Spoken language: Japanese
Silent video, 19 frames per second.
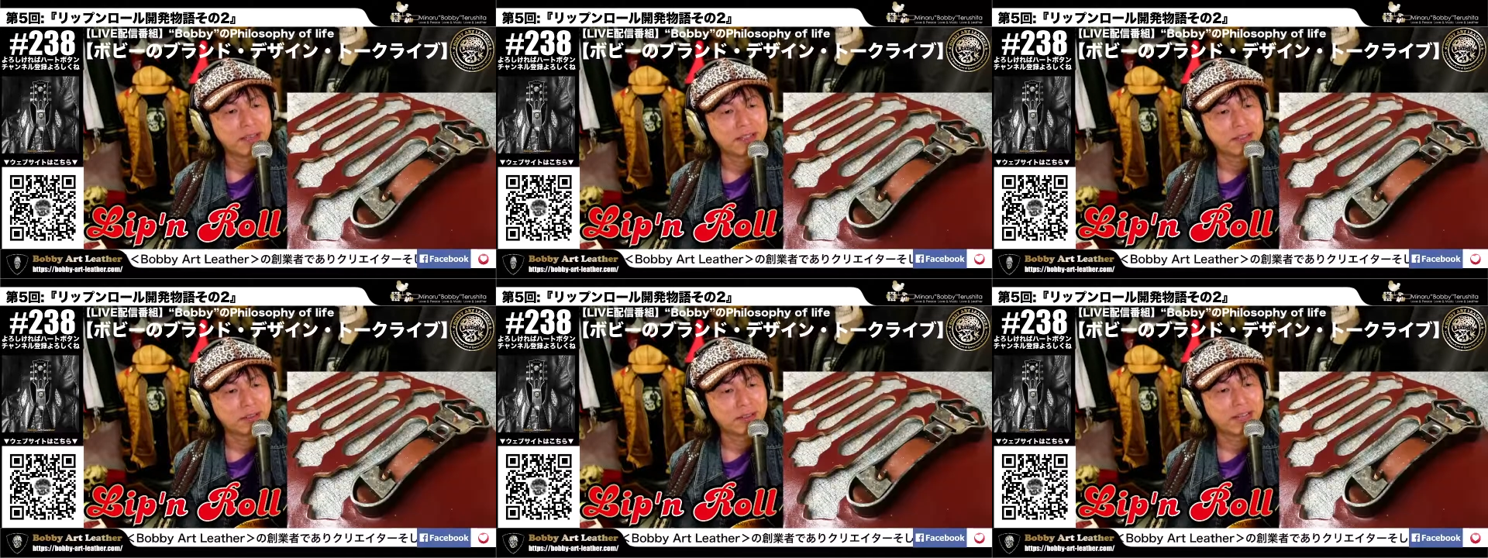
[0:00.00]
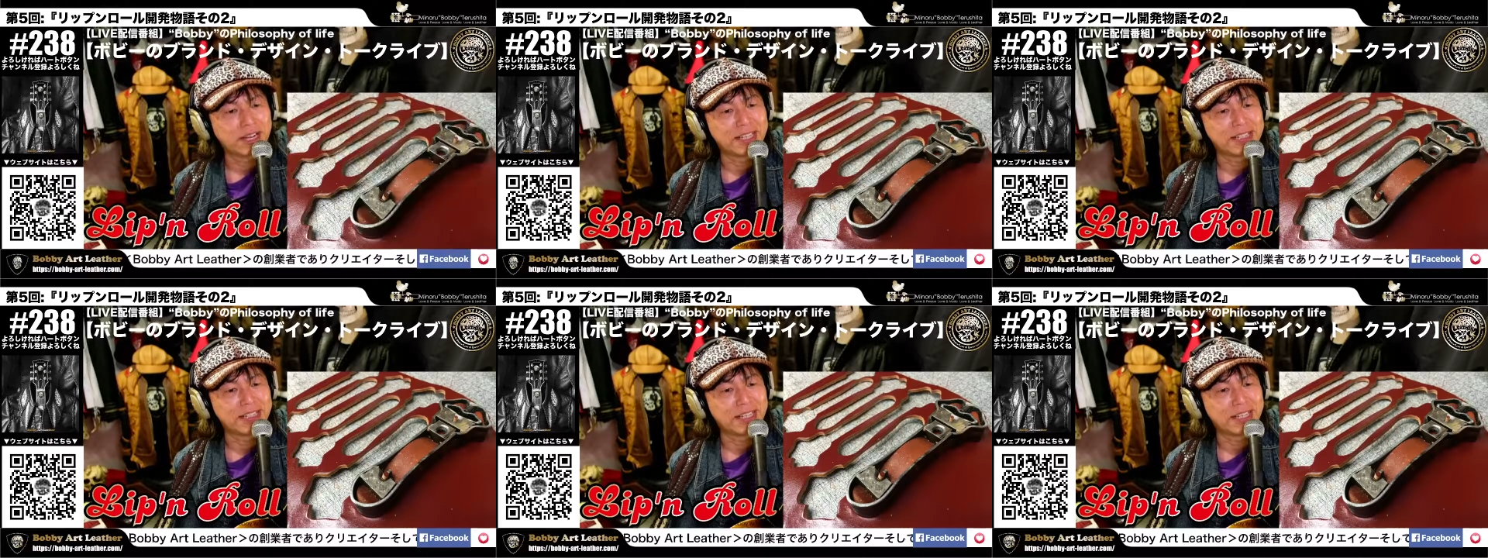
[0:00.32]
こん
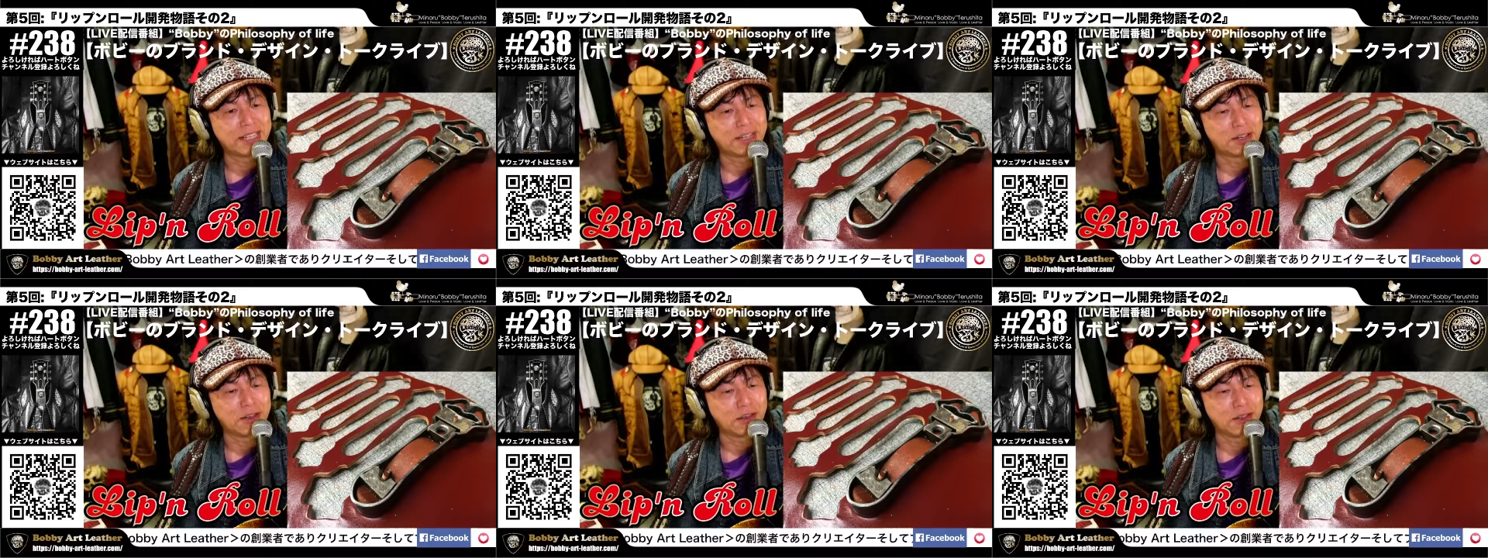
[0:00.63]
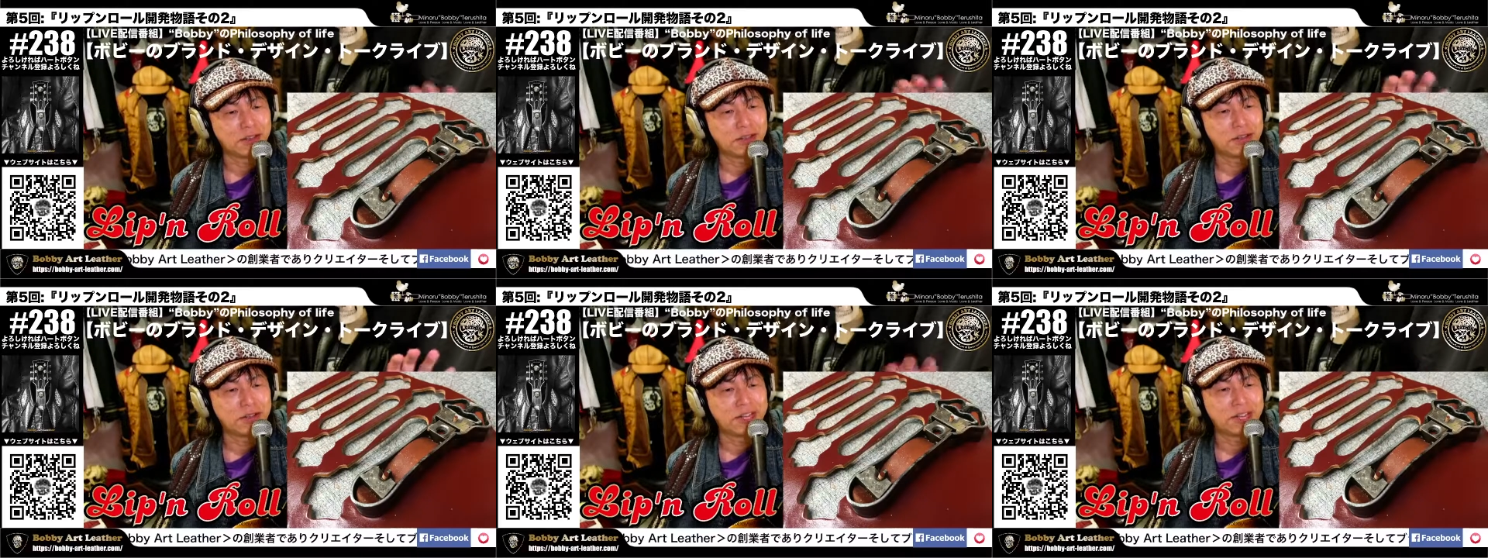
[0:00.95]
な感じであの
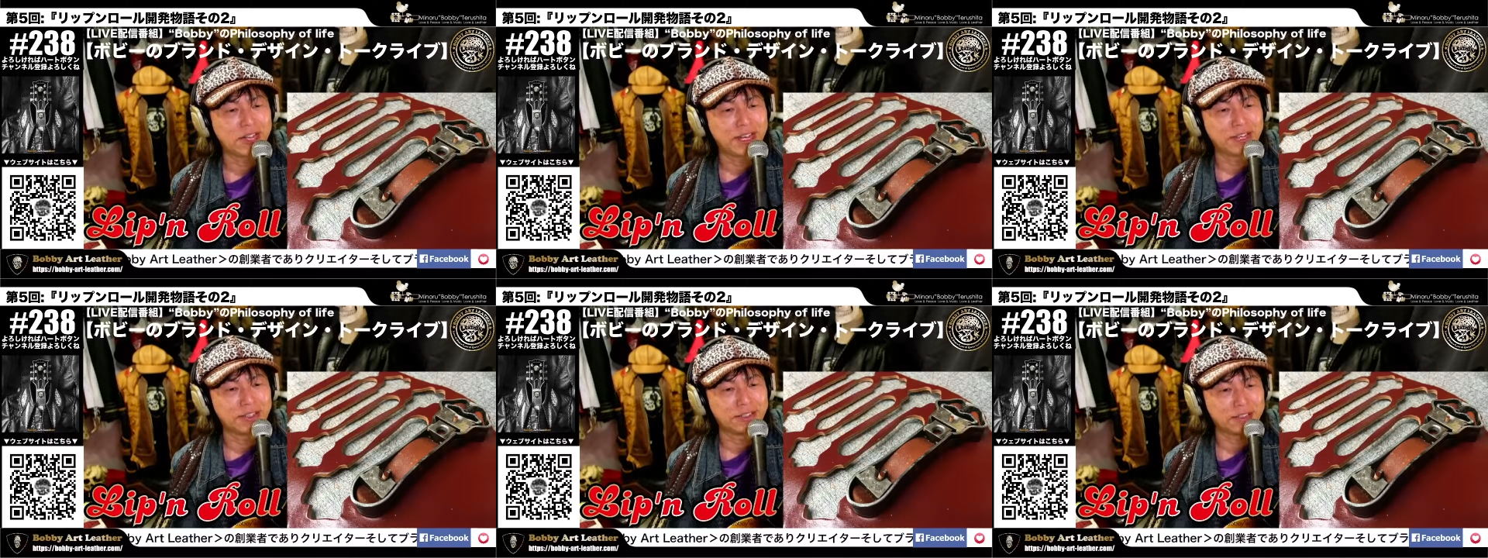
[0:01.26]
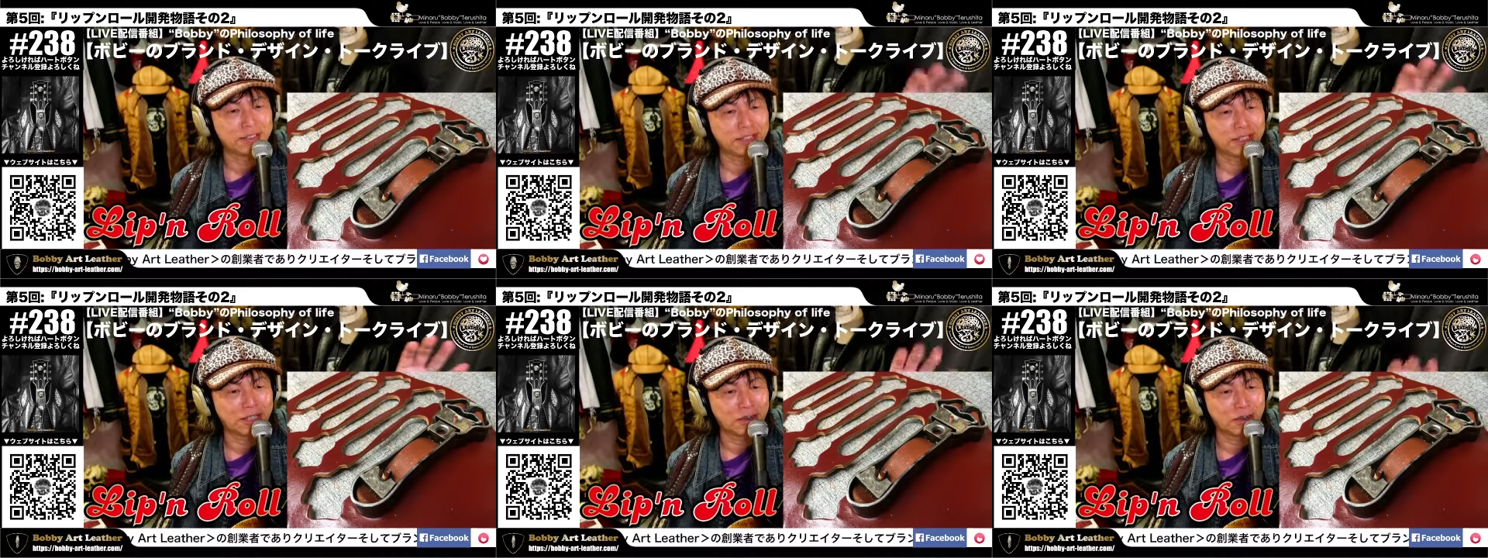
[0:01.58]
クリッカーいう
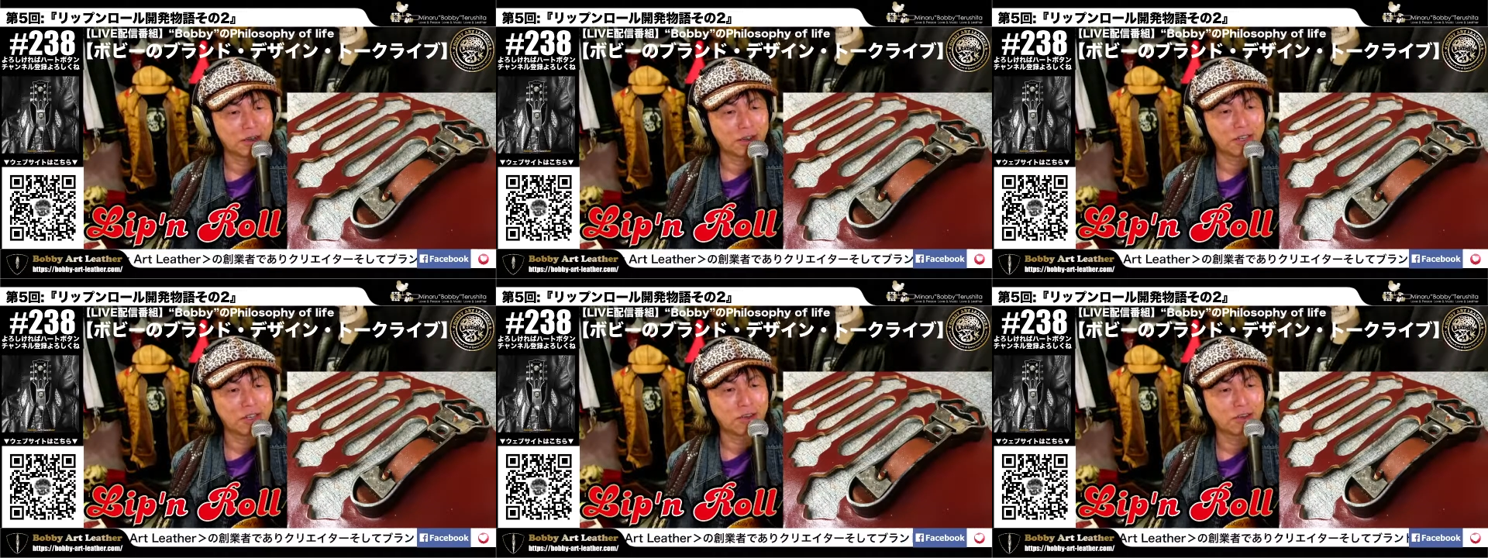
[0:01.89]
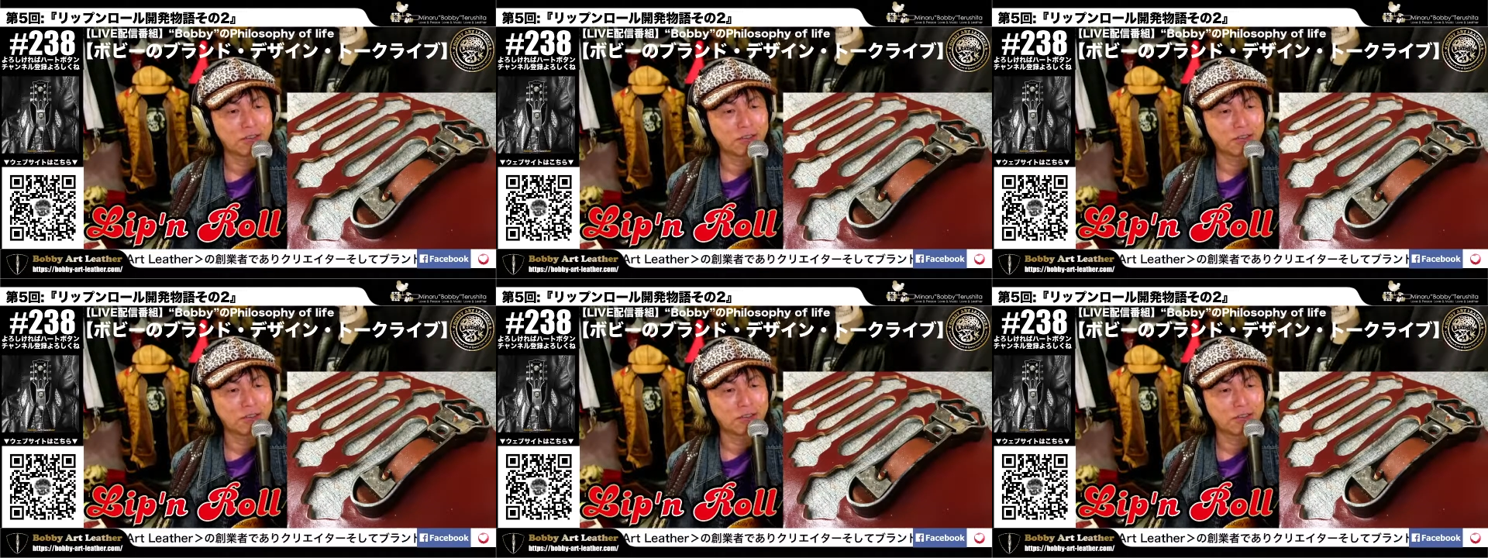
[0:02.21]
やつで1